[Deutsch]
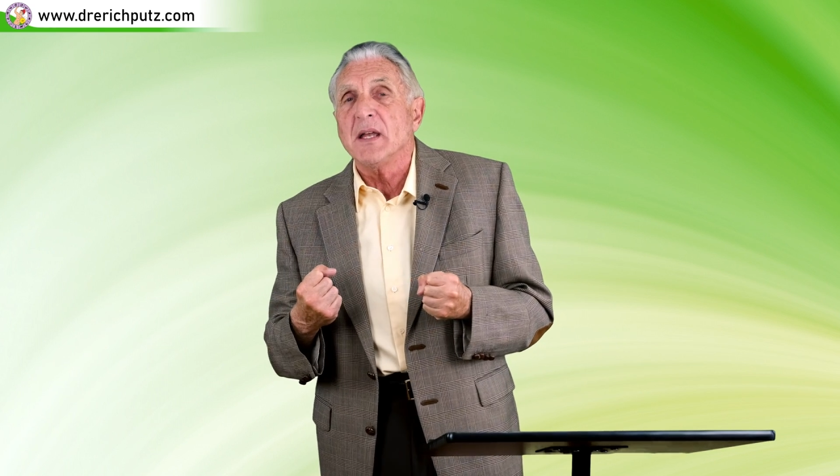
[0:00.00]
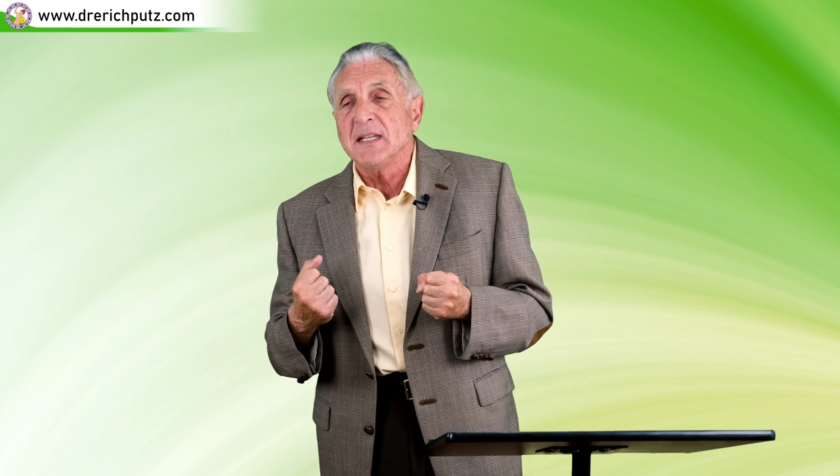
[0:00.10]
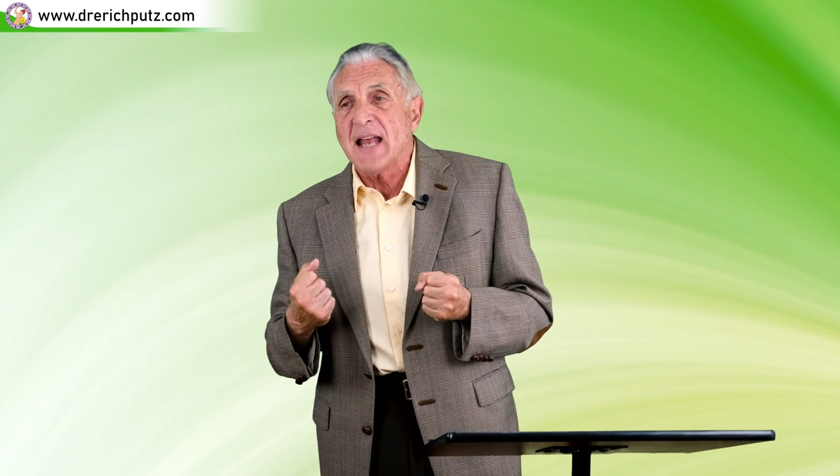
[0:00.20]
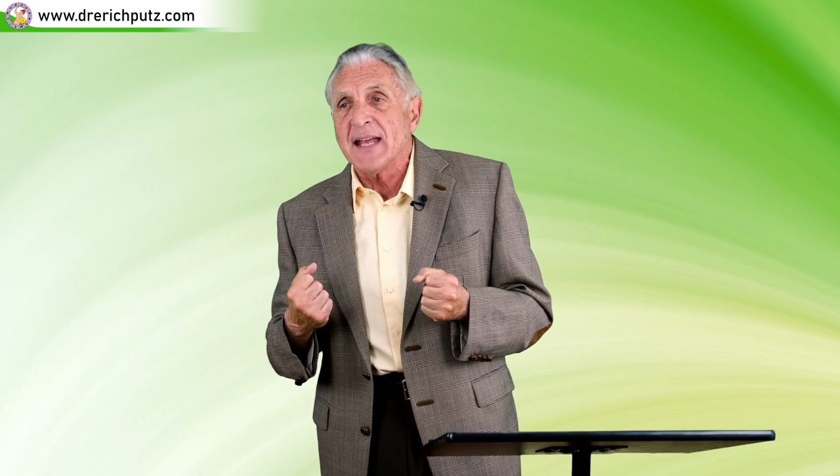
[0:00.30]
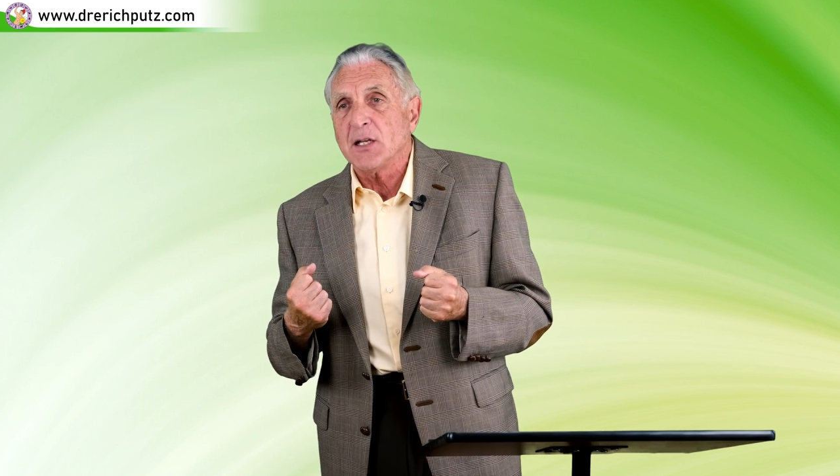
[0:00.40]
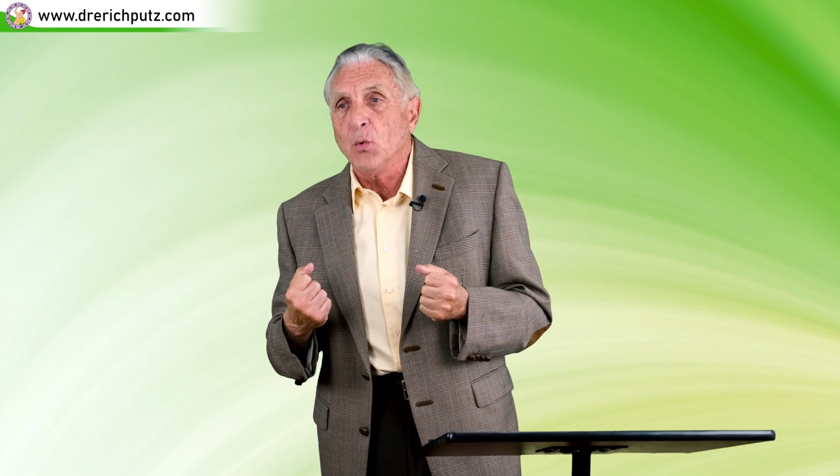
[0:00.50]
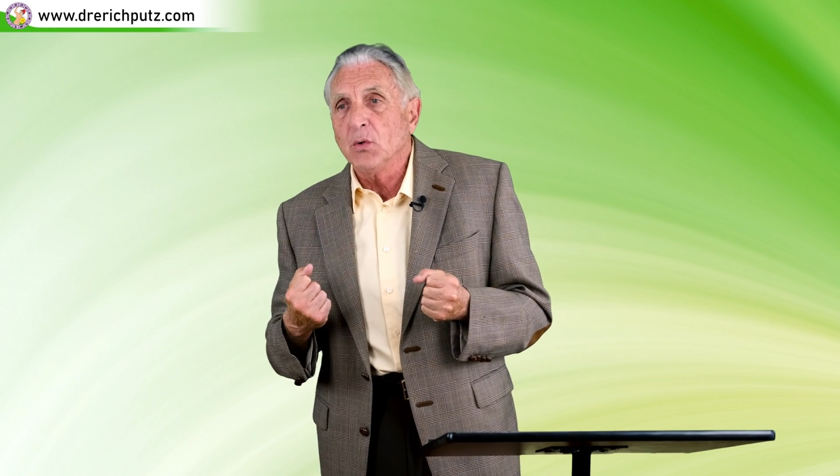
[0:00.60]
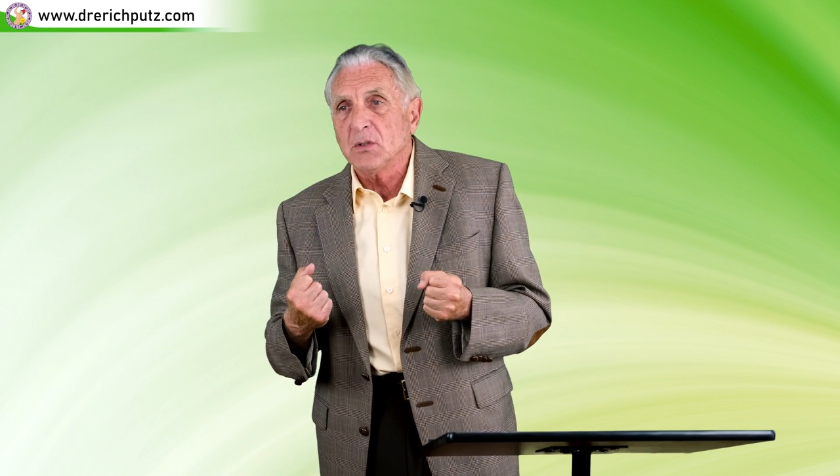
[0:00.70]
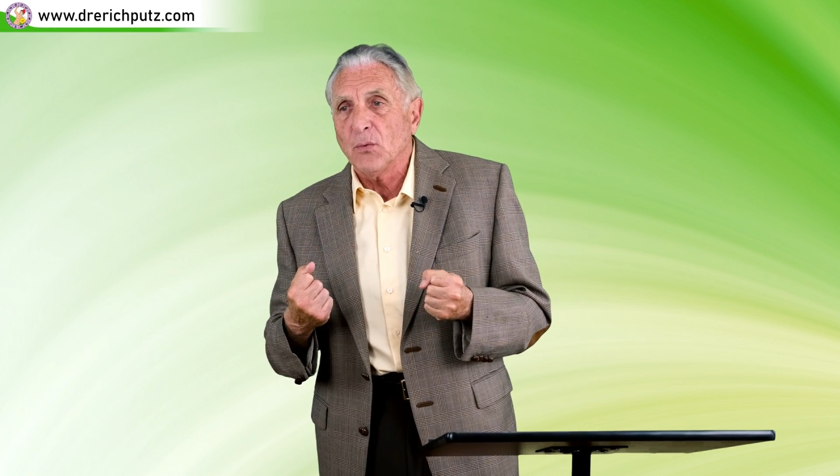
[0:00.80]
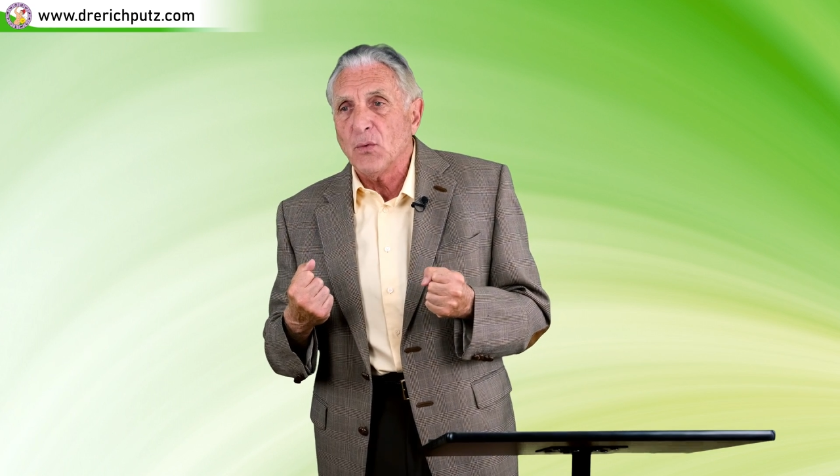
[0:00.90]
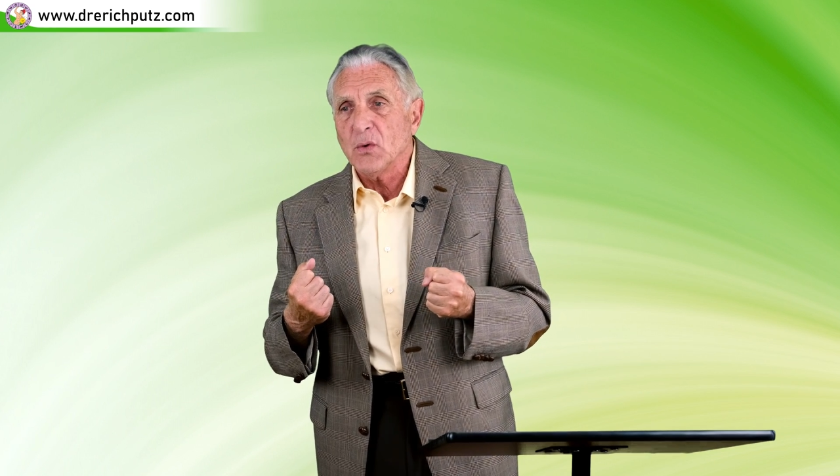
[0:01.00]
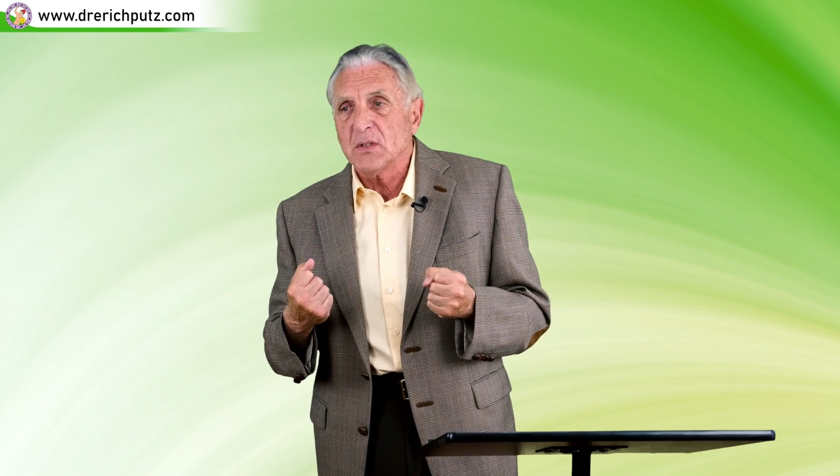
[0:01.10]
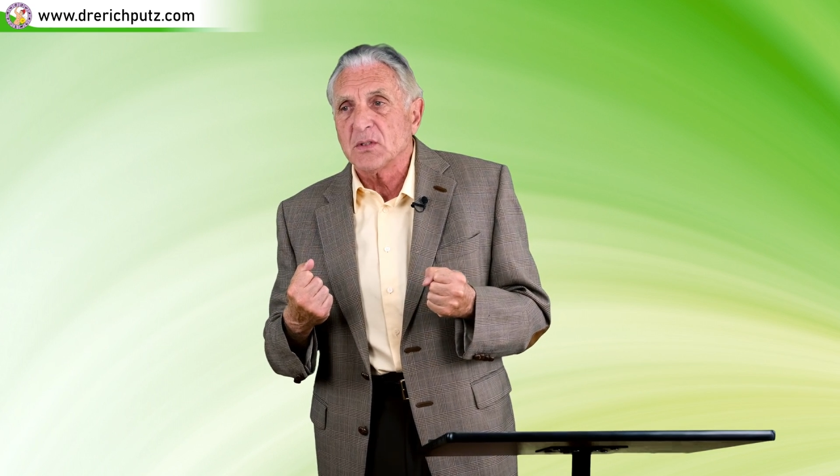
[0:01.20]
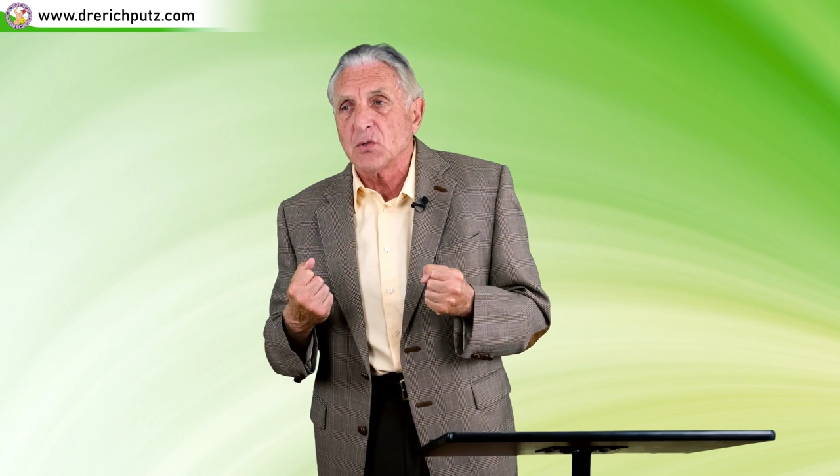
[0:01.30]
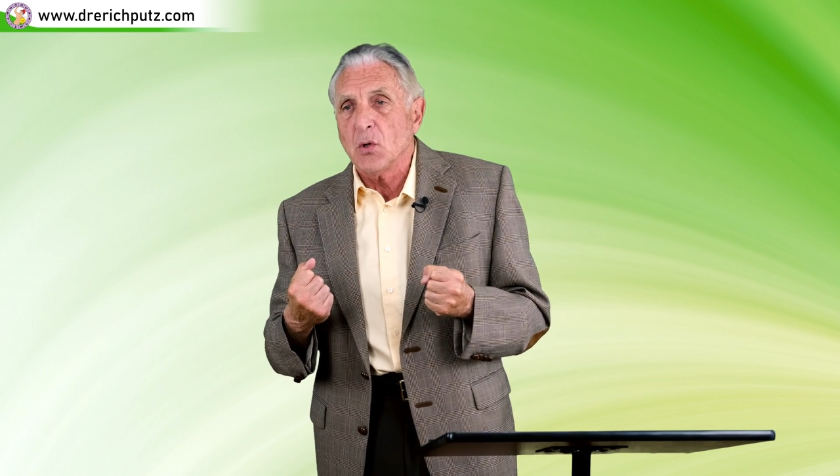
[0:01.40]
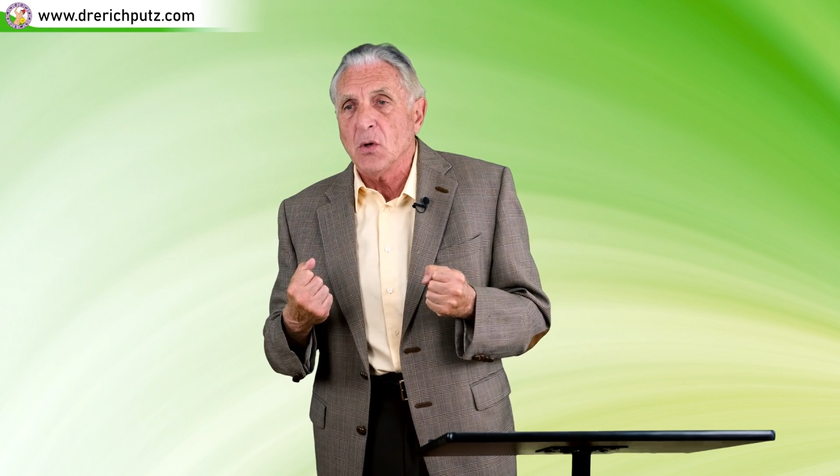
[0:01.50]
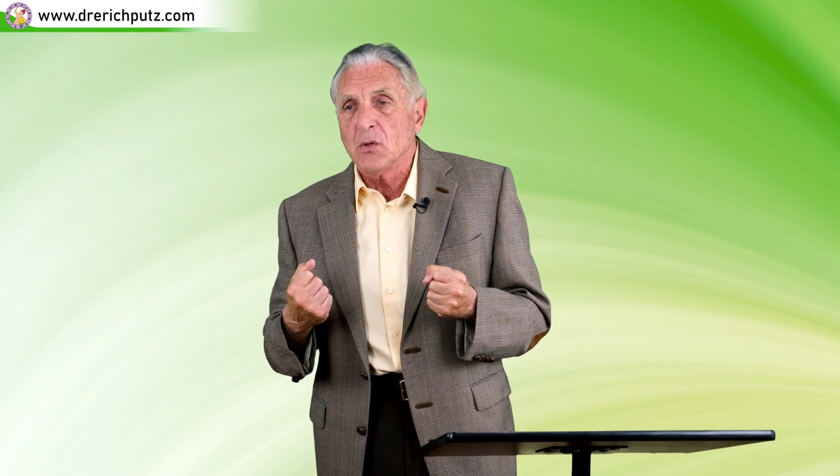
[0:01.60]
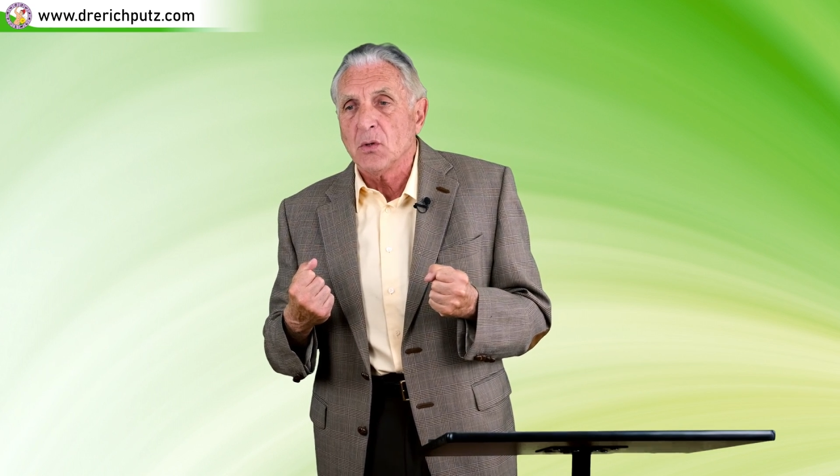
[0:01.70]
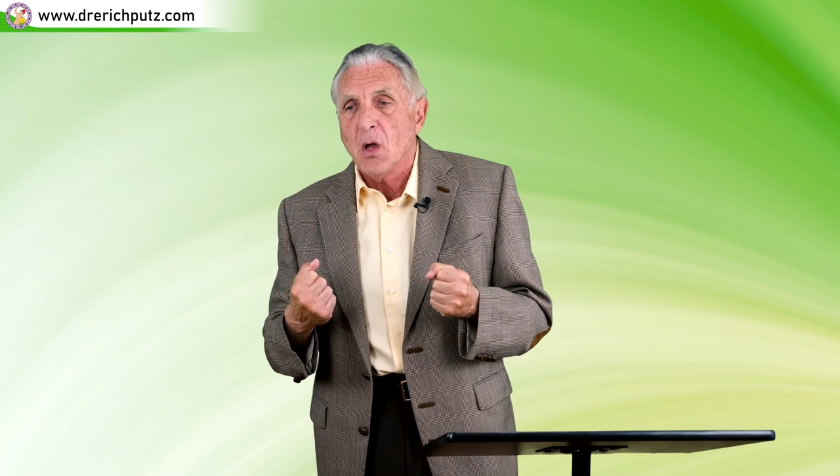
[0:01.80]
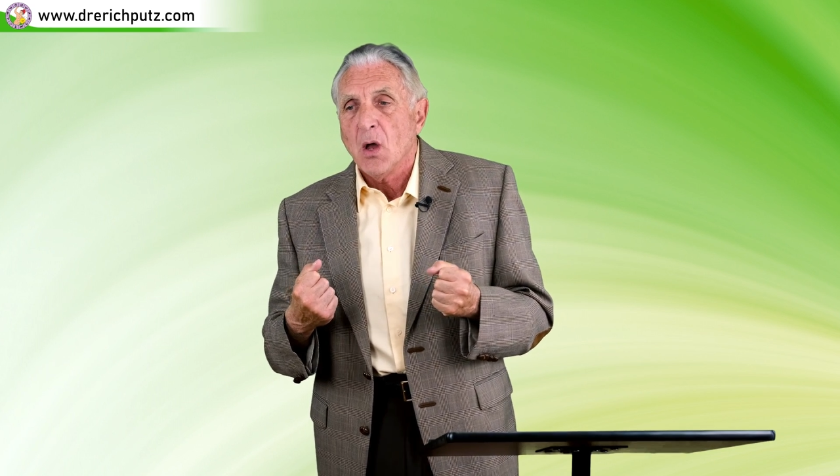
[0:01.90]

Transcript: in eine Unterfunktion